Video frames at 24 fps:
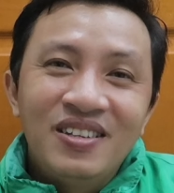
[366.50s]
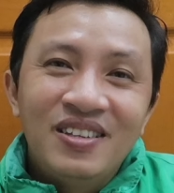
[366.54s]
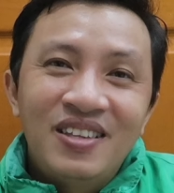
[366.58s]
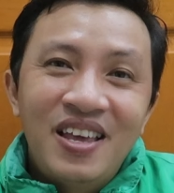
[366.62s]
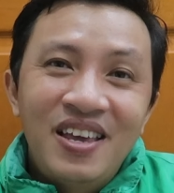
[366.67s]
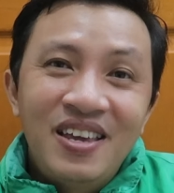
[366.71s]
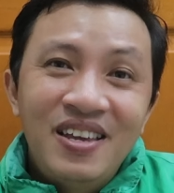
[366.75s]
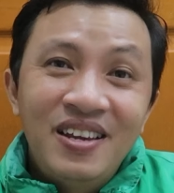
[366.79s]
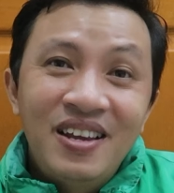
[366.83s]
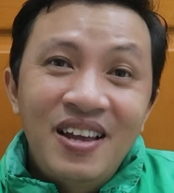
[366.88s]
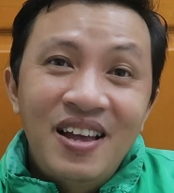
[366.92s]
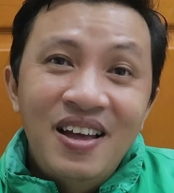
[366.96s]

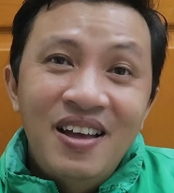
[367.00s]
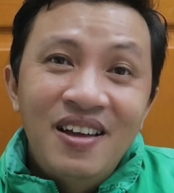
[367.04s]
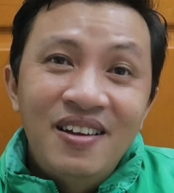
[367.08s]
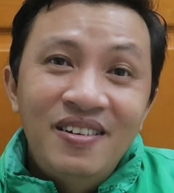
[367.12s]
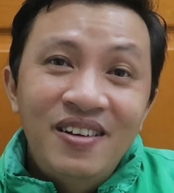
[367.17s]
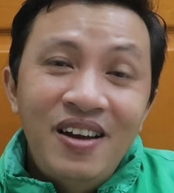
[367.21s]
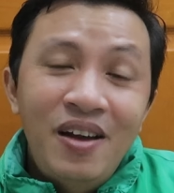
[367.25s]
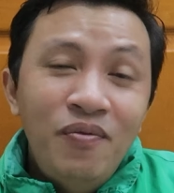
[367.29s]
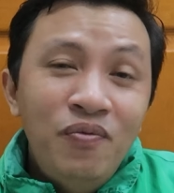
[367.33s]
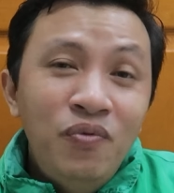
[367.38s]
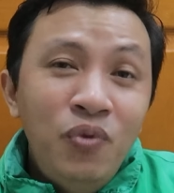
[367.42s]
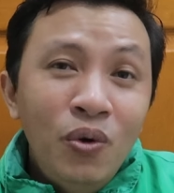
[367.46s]
Thì
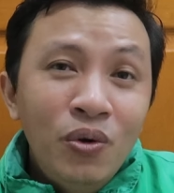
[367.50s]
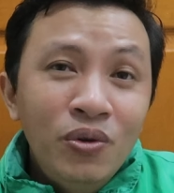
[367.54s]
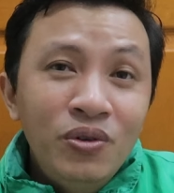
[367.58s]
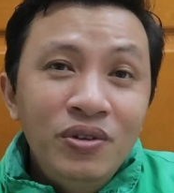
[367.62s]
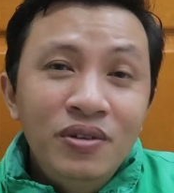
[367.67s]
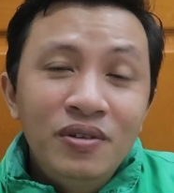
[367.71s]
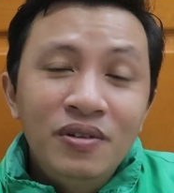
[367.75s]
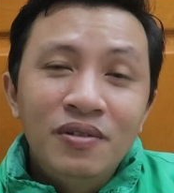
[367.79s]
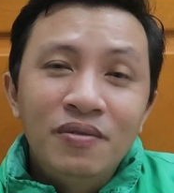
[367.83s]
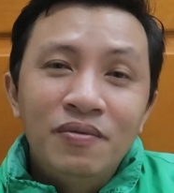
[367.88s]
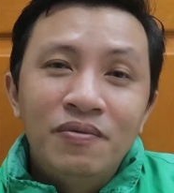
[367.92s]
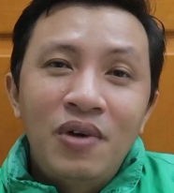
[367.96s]
GrabFood
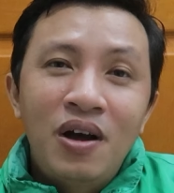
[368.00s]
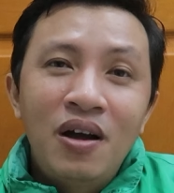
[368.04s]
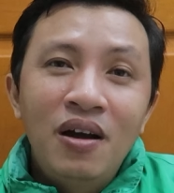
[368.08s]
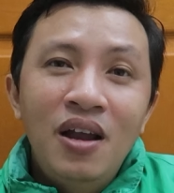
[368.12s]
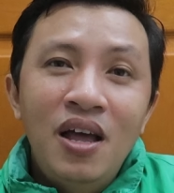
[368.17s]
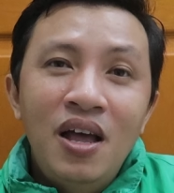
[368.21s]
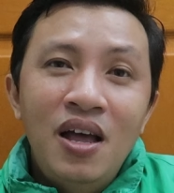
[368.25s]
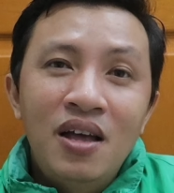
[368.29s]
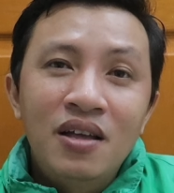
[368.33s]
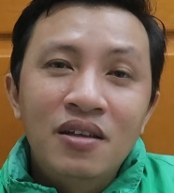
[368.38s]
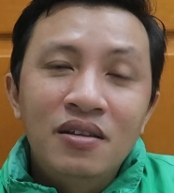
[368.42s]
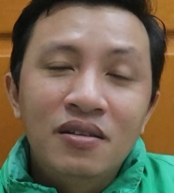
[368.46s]
vẫn
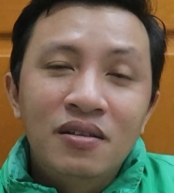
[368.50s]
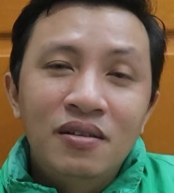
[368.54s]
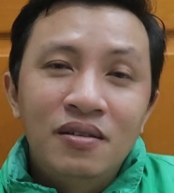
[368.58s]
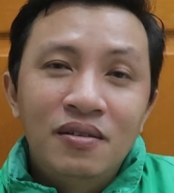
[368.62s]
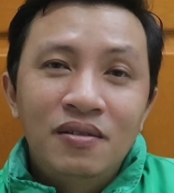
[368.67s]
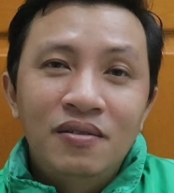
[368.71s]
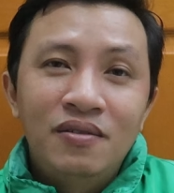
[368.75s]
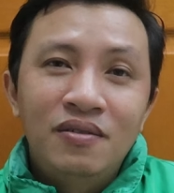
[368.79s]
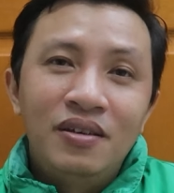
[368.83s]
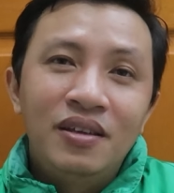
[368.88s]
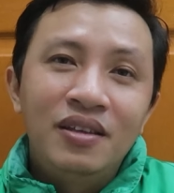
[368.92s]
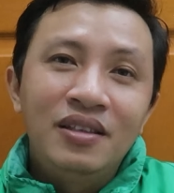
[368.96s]
là
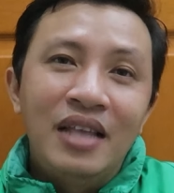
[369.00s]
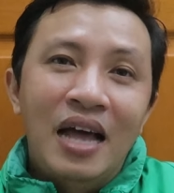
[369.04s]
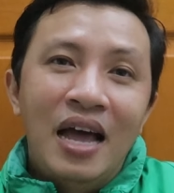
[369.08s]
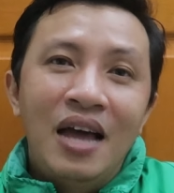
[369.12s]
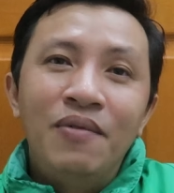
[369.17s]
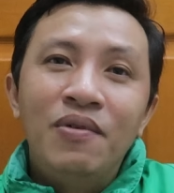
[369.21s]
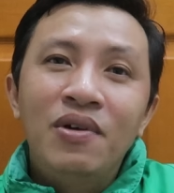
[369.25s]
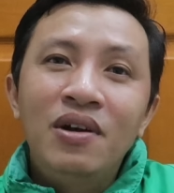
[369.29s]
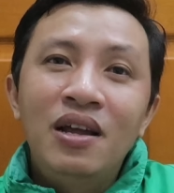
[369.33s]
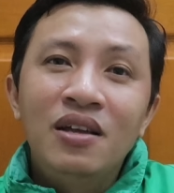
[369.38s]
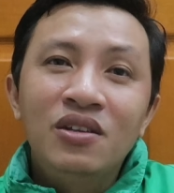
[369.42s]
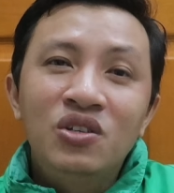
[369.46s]
hiện
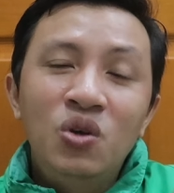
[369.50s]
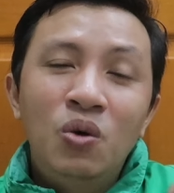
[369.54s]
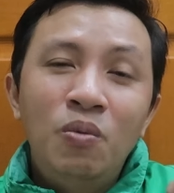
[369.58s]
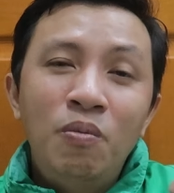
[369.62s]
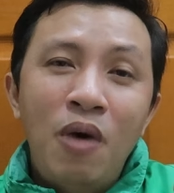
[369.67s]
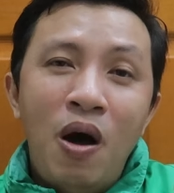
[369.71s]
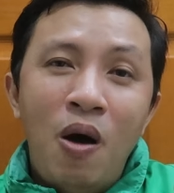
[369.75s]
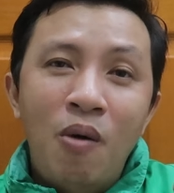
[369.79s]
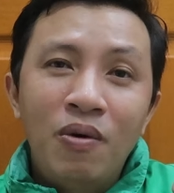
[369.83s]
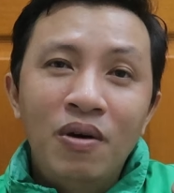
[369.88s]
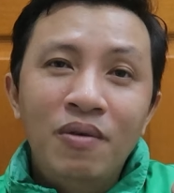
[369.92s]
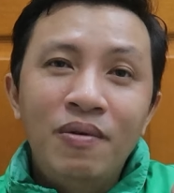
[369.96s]
tại vẫn là số
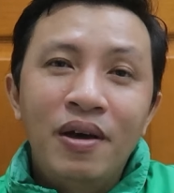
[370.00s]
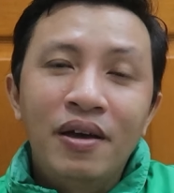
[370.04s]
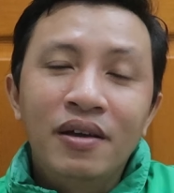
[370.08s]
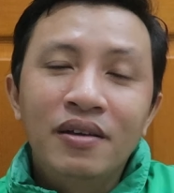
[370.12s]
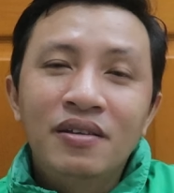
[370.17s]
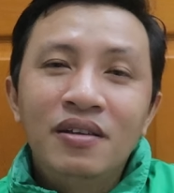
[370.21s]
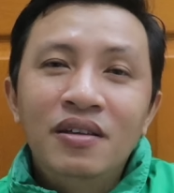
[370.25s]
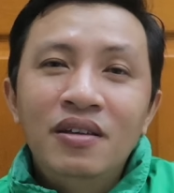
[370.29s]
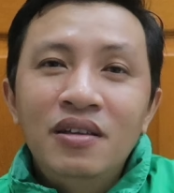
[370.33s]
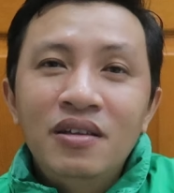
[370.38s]
1 các bạn.